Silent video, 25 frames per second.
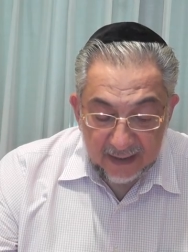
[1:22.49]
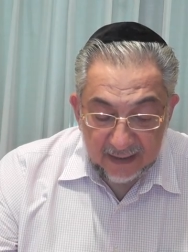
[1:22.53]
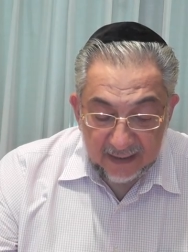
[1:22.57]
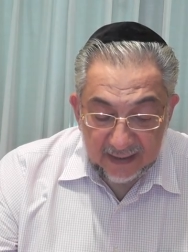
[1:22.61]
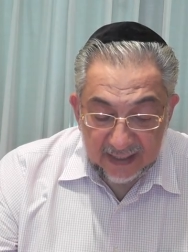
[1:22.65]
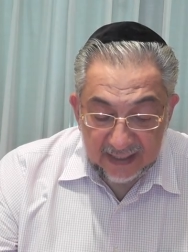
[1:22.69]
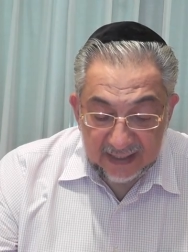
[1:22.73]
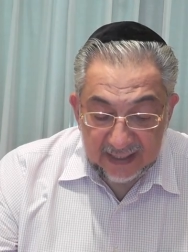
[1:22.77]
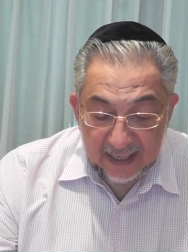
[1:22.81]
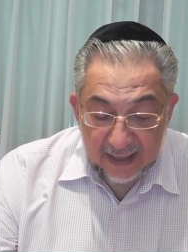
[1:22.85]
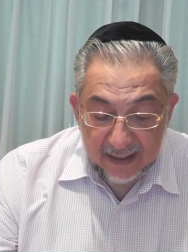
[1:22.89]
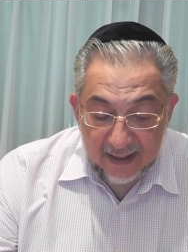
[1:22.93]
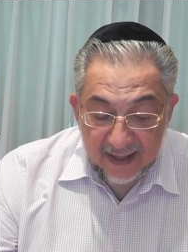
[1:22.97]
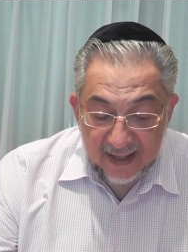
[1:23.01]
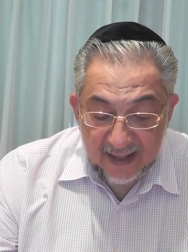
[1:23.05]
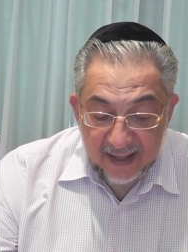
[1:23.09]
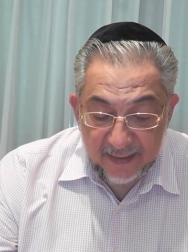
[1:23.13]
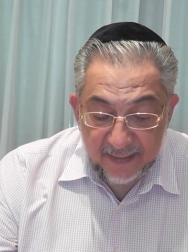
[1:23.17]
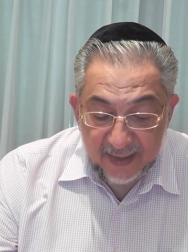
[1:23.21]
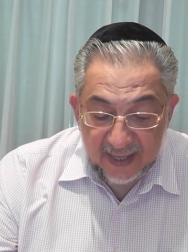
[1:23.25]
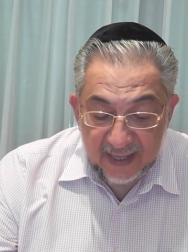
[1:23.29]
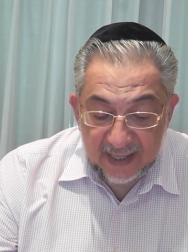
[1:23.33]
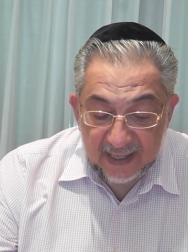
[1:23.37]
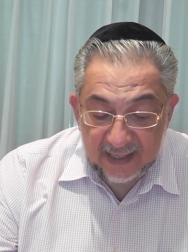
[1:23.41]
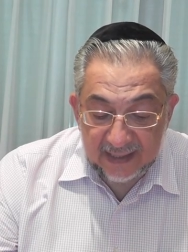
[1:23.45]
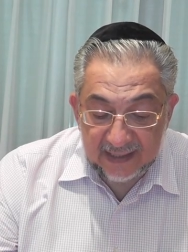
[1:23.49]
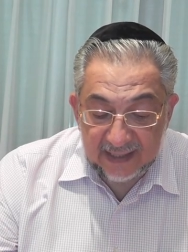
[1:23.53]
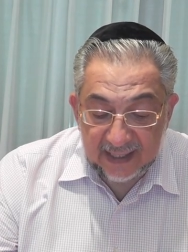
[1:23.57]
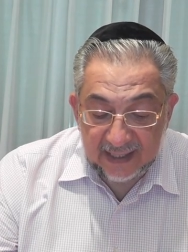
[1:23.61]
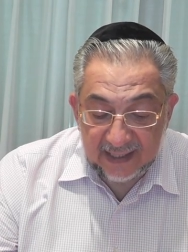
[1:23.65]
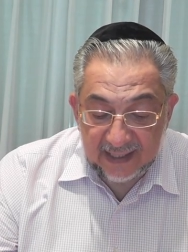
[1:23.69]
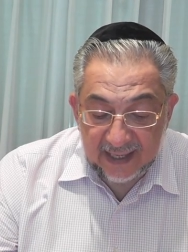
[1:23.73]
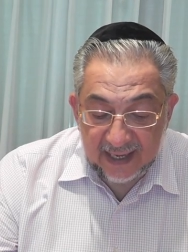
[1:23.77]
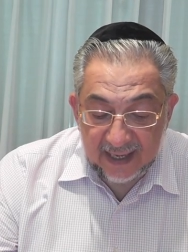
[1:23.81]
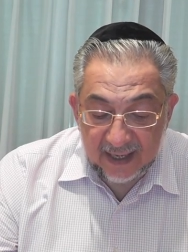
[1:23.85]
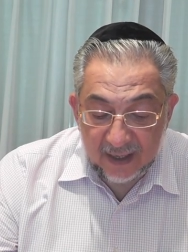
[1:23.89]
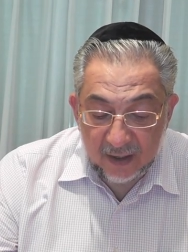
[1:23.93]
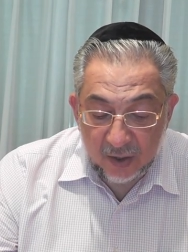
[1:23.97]
Desgraciadamente el
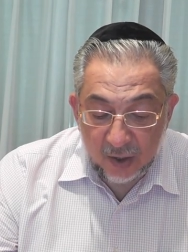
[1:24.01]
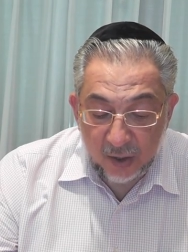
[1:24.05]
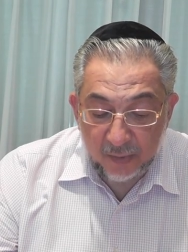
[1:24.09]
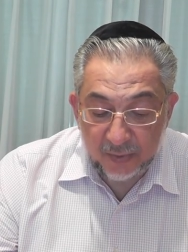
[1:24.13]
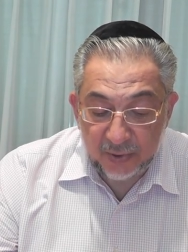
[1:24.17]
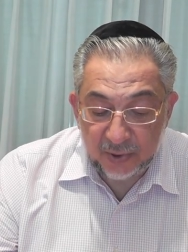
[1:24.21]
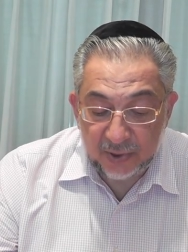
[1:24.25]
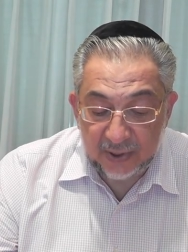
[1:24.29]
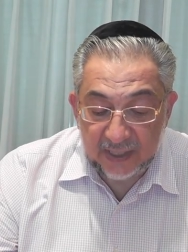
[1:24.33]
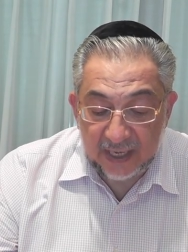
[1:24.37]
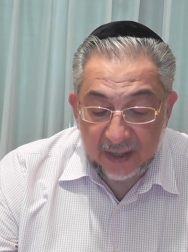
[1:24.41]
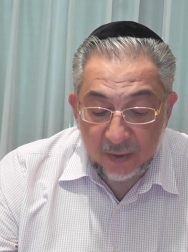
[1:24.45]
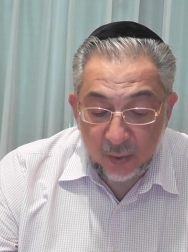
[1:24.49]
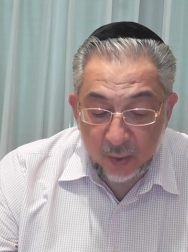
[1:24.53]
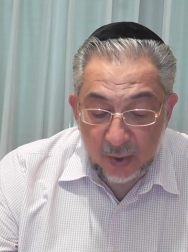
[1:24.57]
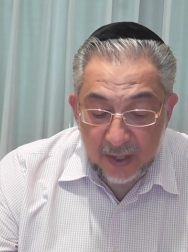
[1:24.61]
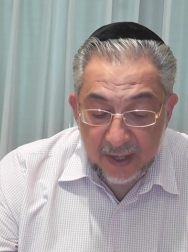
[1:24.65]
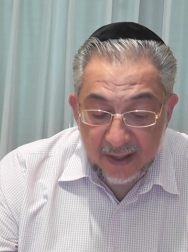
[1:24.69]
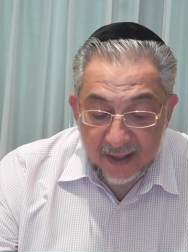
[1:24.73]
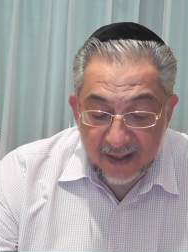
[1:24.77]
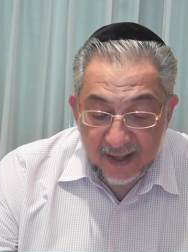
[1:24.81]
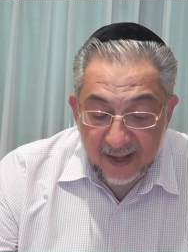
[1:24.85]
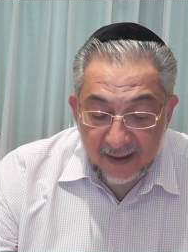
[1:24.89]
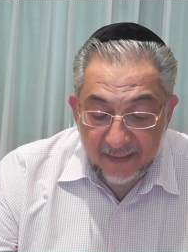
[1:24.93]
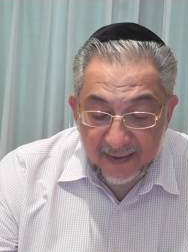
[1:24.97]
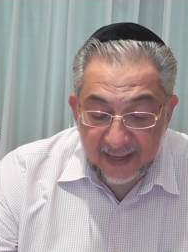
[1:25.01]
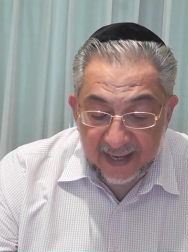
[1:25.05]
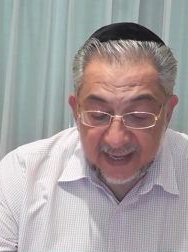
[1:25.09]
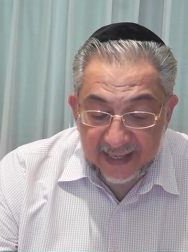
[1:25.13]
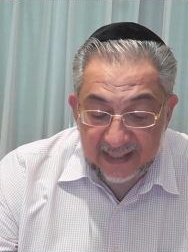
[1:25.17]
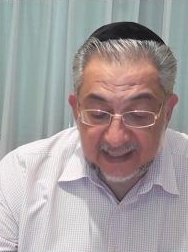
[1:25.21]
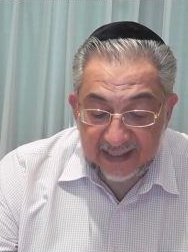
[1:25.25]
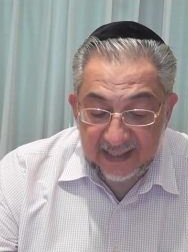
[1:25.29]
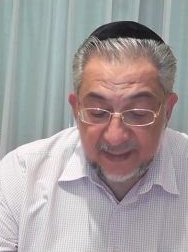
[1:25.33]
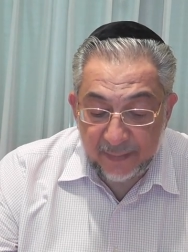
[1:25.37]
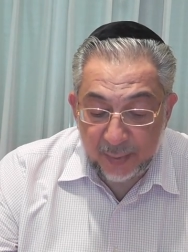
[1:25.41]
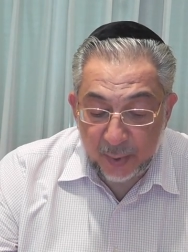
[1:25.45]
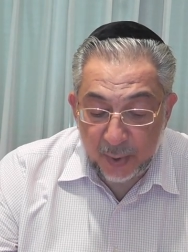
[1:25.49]
Satán obstaculizaba
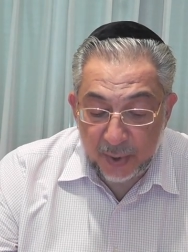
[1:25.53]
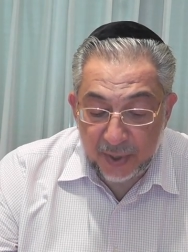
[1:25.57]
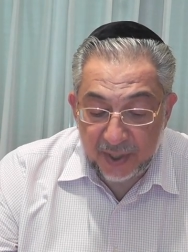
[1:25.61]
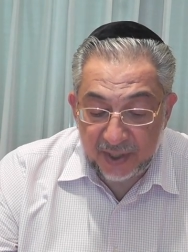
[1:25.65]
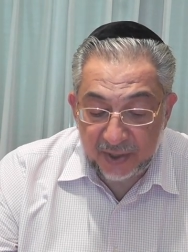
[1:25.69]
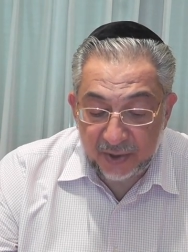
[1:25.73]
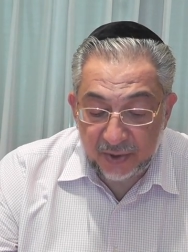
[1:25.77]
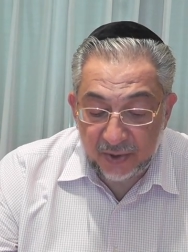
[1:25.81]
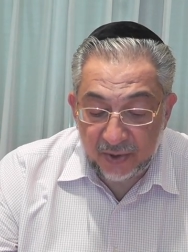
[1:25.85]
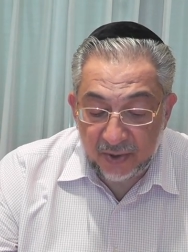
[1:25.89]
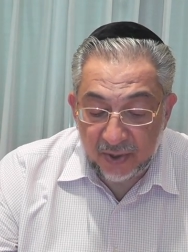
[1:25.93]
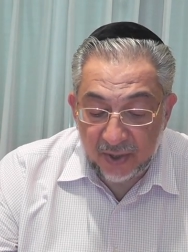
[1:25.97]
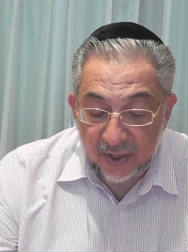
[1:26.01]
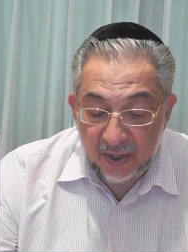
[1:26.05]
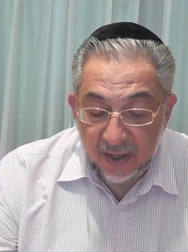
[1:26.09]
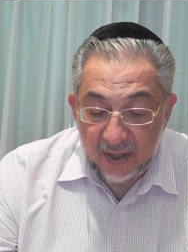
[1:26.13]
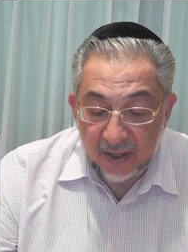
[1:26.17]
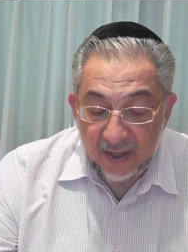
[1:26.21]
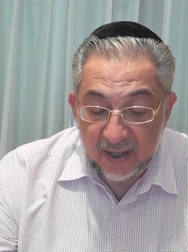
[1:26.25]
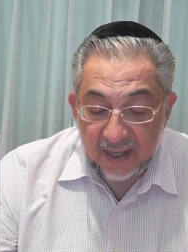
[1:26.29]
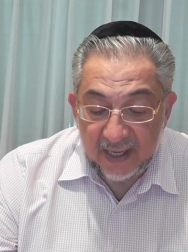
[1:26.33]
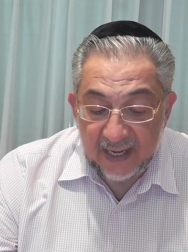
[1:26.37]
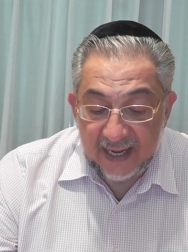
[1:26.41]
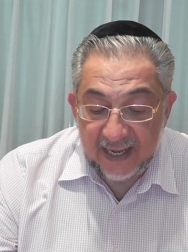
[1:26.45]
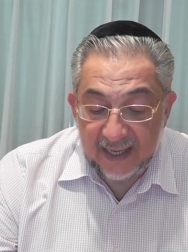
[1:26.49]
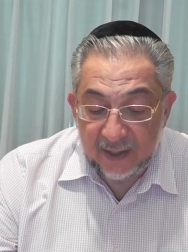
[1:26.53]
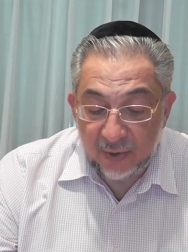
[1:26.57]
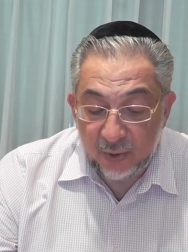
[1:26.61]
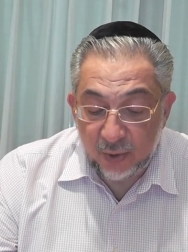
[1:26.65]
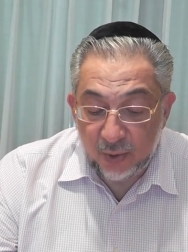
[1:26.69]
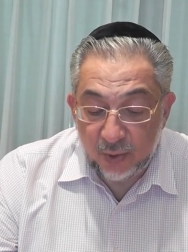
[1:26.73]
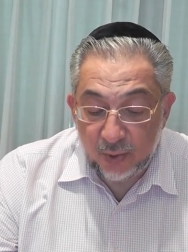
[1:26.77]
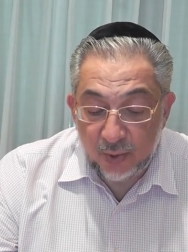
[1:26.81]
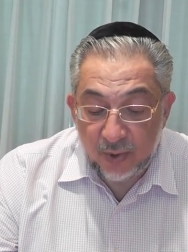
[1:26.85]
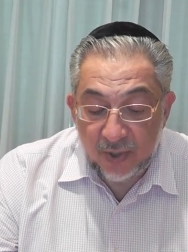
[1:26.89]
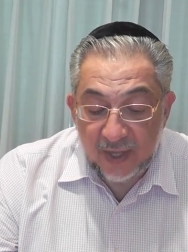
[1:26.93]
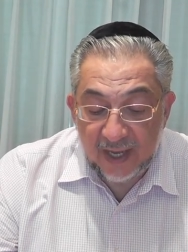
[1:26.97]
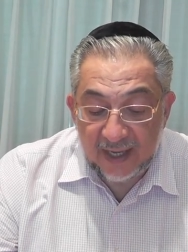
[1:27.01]
este proceso creando
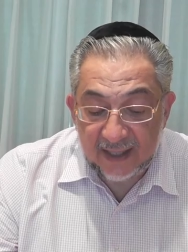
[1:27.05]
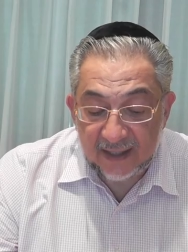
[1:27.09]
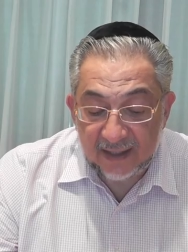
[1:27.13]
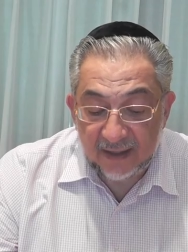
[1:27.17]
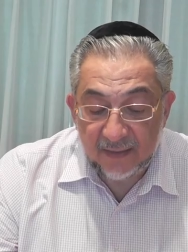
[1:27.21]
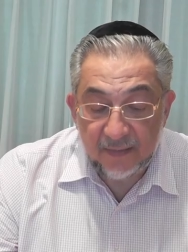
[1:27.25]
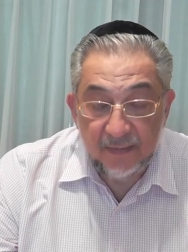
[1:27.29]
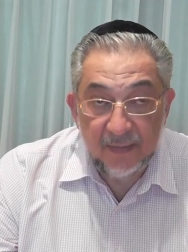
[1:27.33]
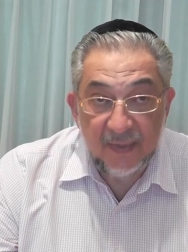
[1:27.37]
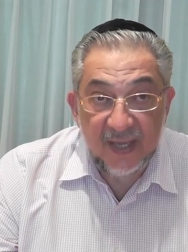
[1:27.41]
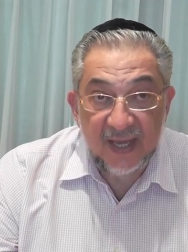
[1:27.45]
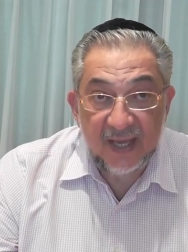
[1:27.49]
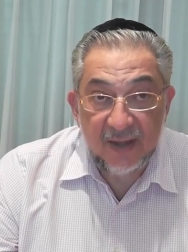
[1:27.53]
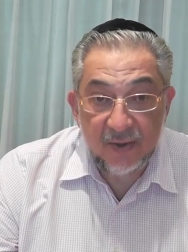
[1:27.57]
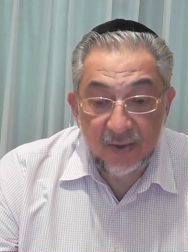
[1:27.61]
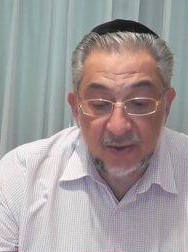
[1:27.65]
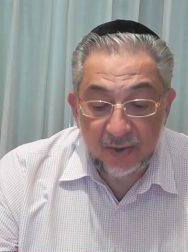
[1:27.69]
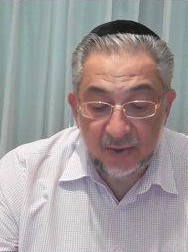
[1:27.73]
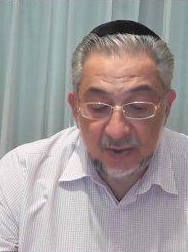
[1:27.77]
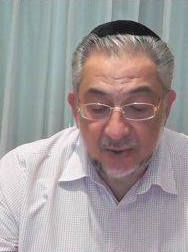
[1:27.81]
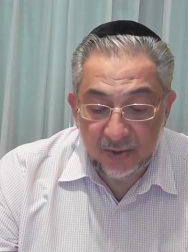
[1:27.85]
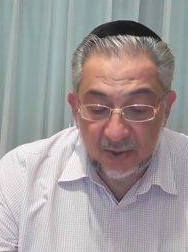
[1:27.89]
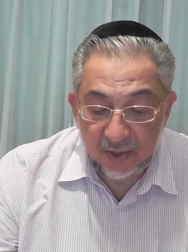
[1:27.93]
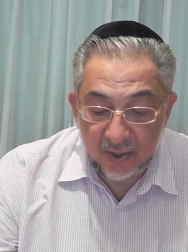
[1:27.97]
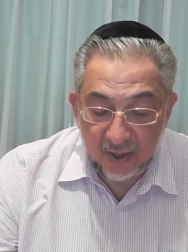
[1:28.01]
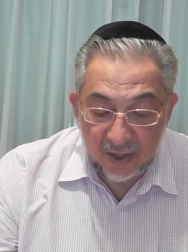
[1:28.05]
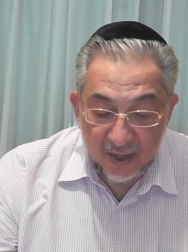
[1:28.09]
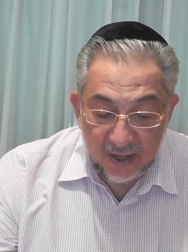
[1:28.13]
dudas, miedos,